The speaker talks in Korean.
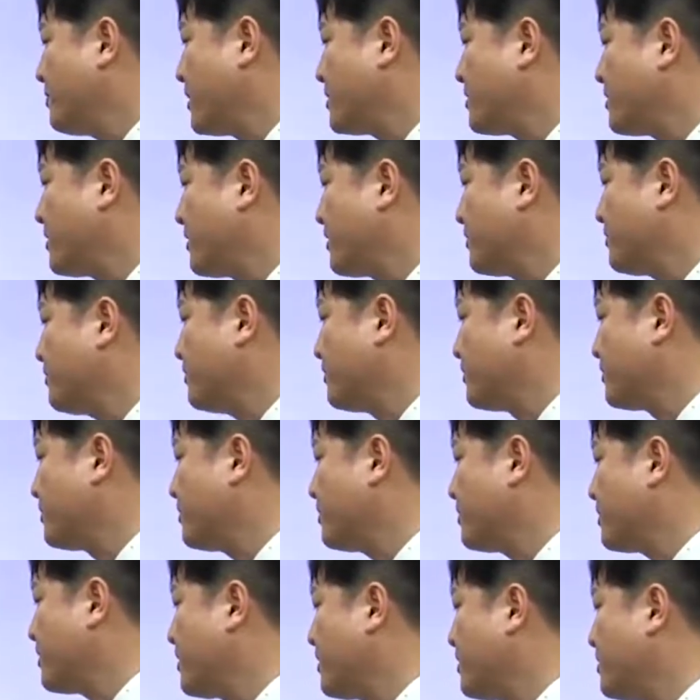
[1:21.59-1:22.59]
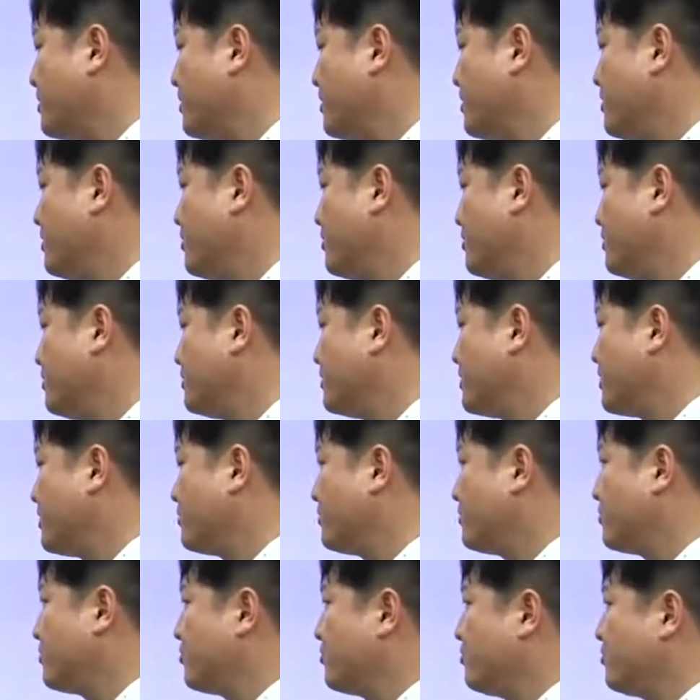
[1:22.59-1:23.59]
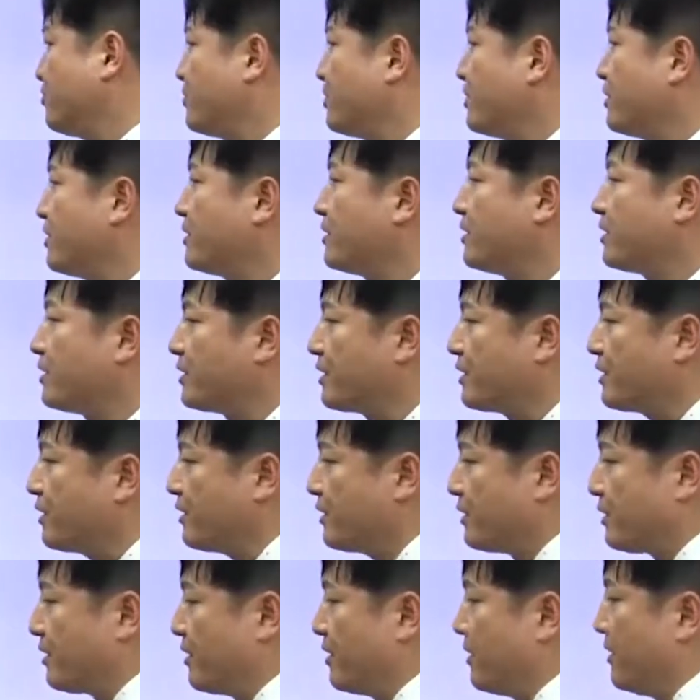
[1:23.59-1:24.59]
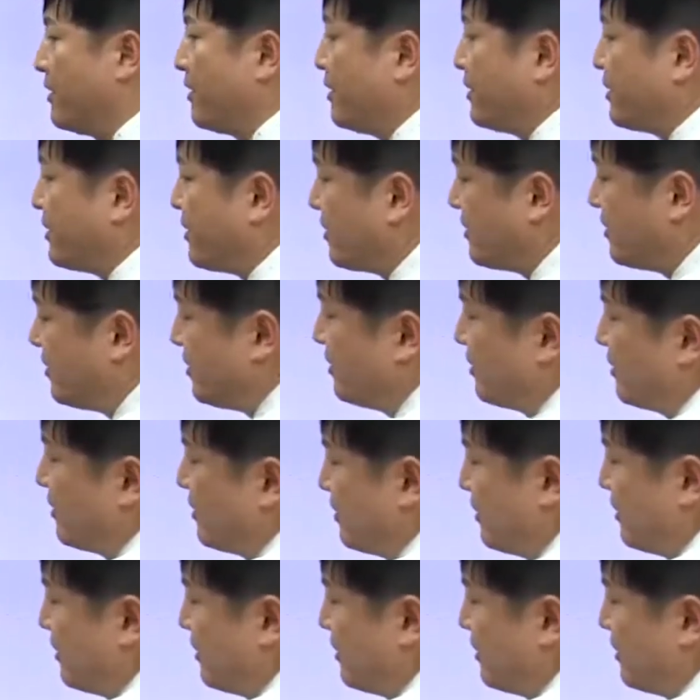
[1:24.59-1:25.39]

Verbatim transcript: 마찬가지로 여섯 개에서 일곱 문제 출제가 되니까 사실